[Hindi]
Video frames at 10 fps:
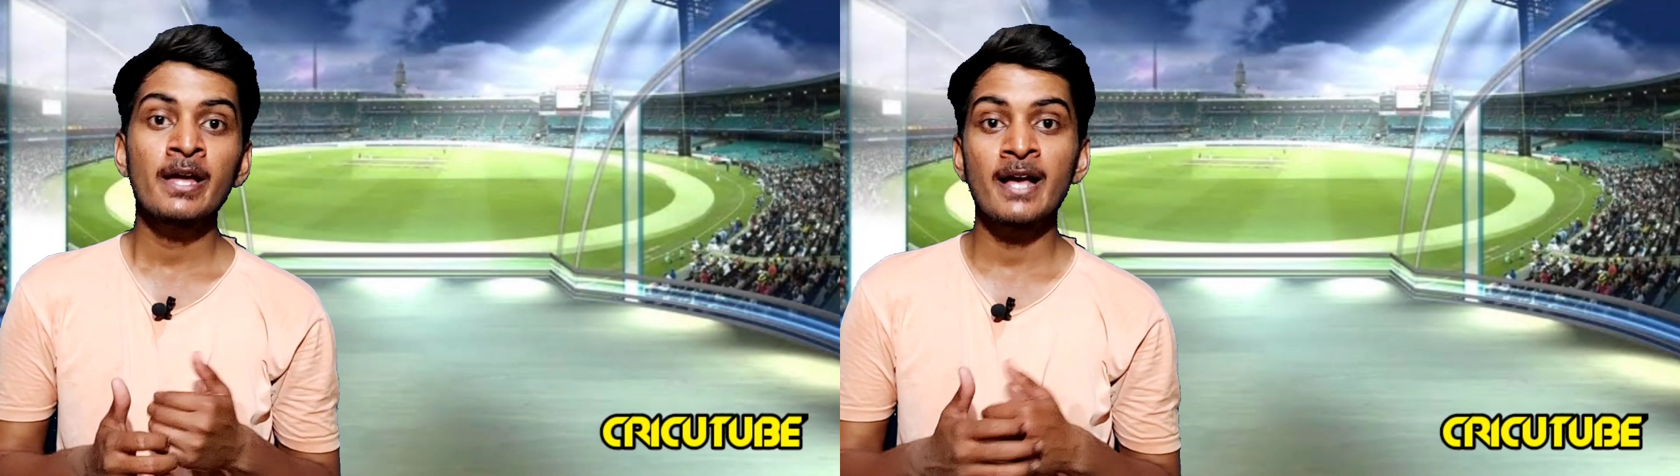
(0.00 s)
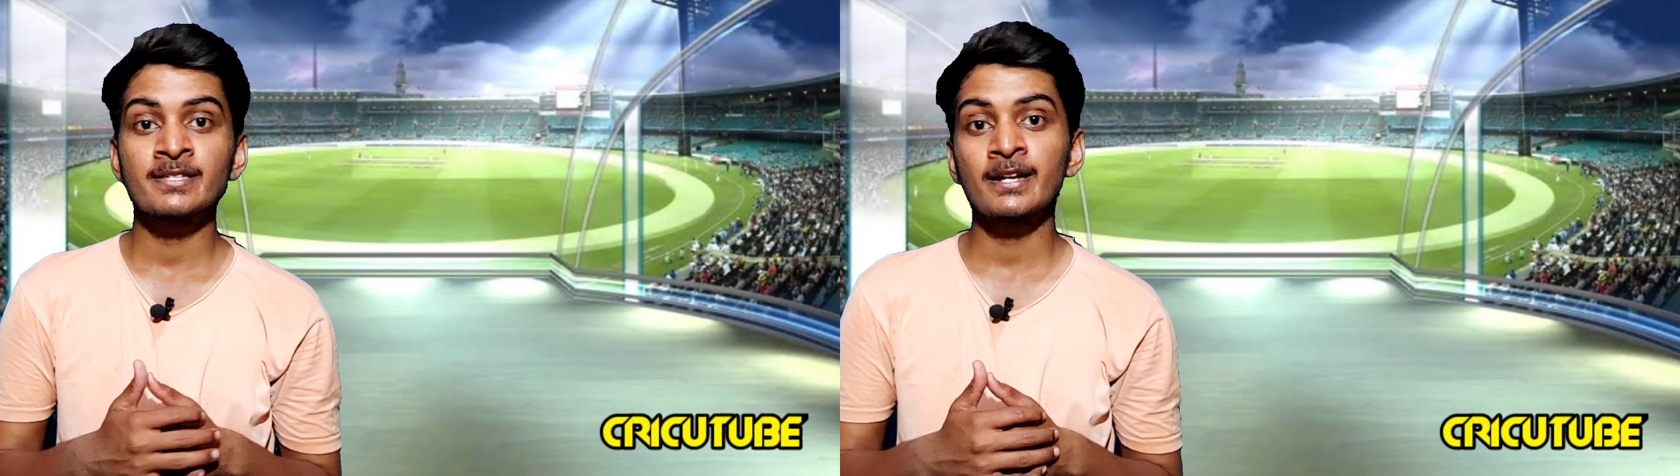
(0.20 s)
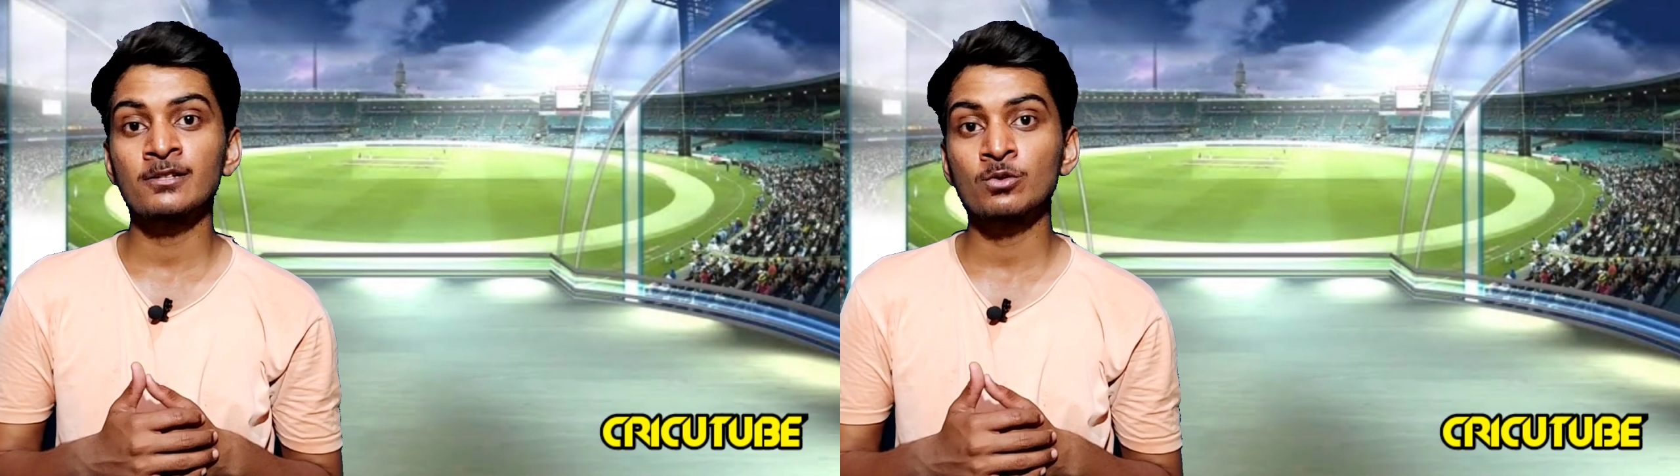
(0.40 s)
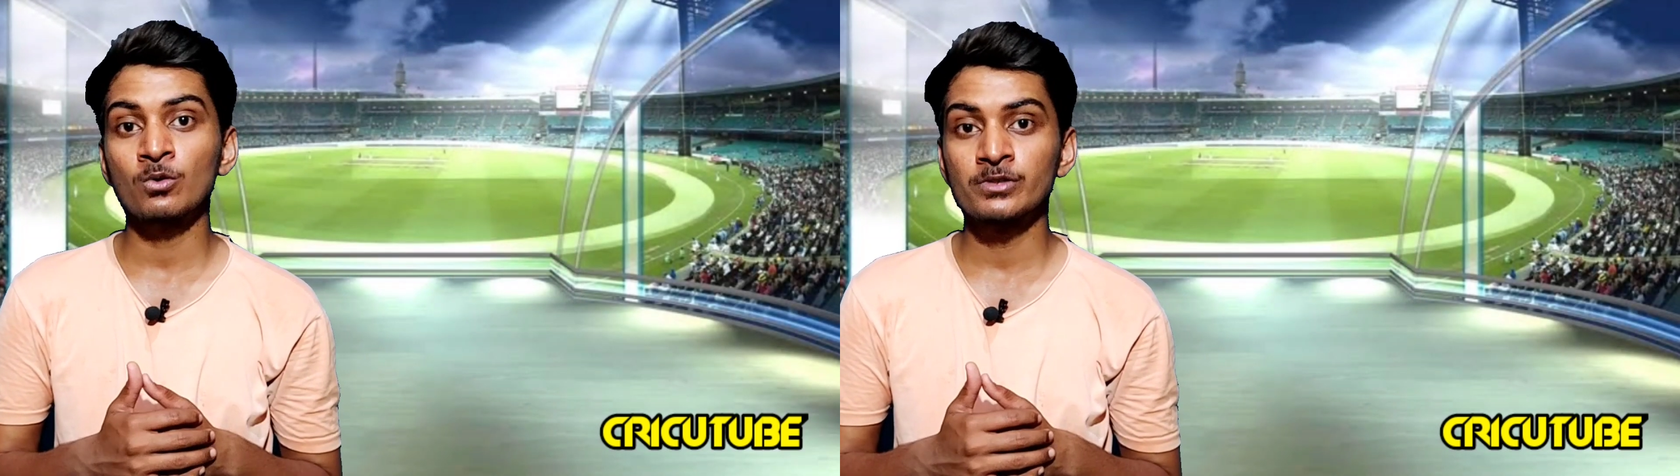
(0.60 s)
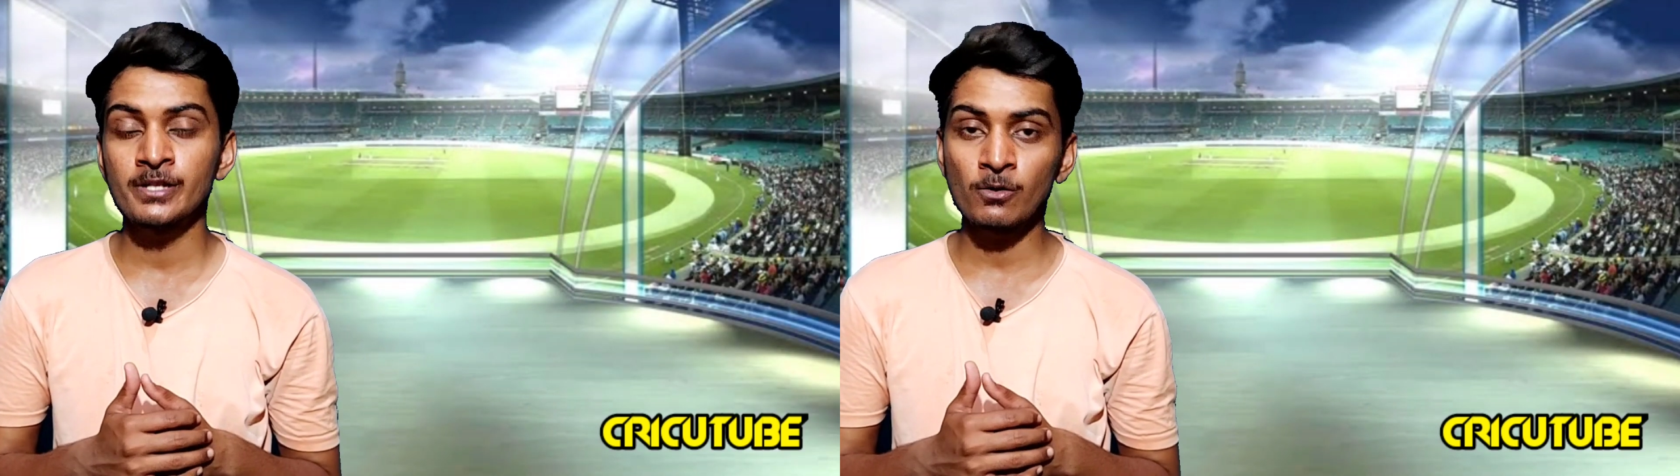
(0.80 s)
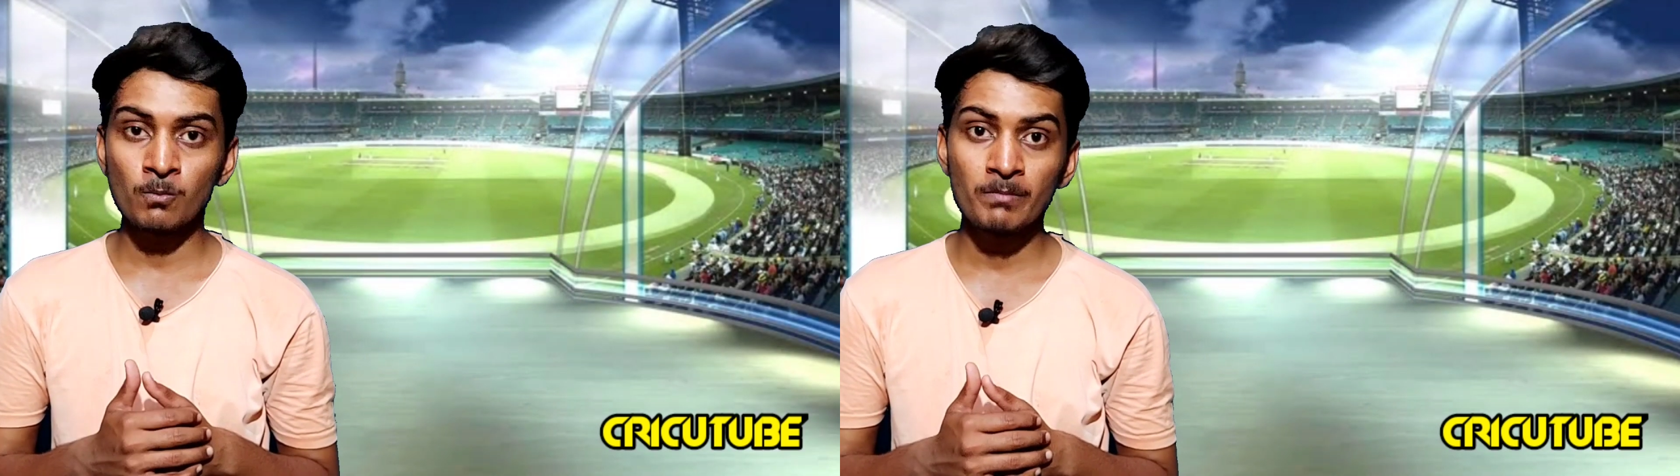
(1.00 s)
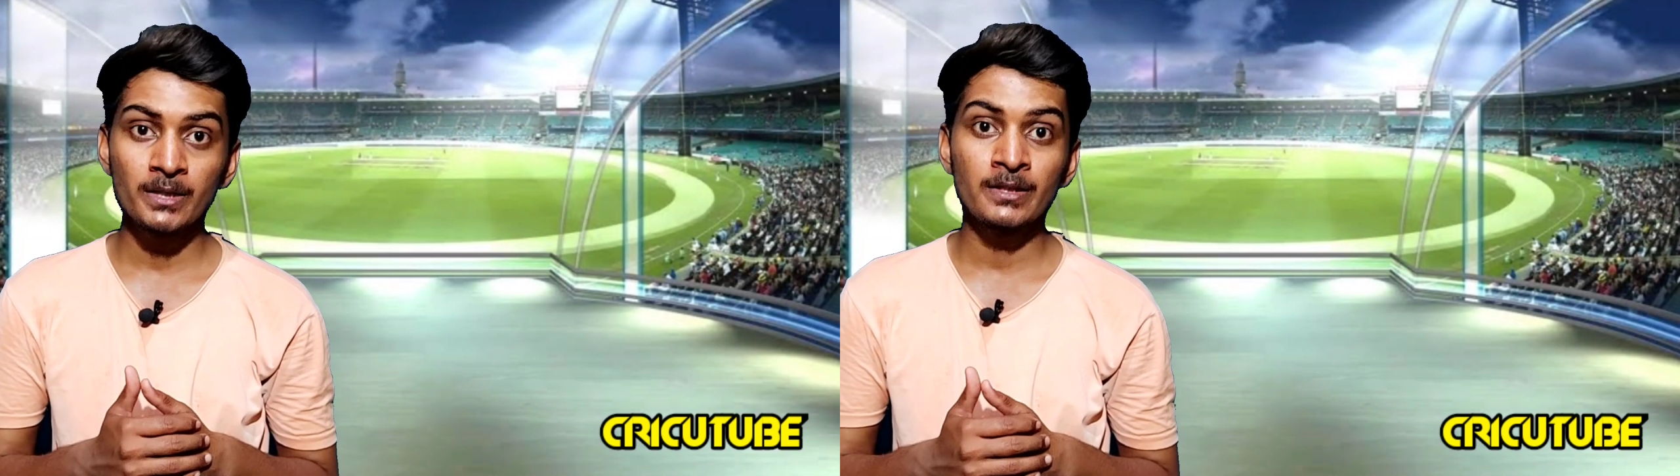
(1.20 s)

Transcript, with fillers: एसआरएस को उनसे उम्मीद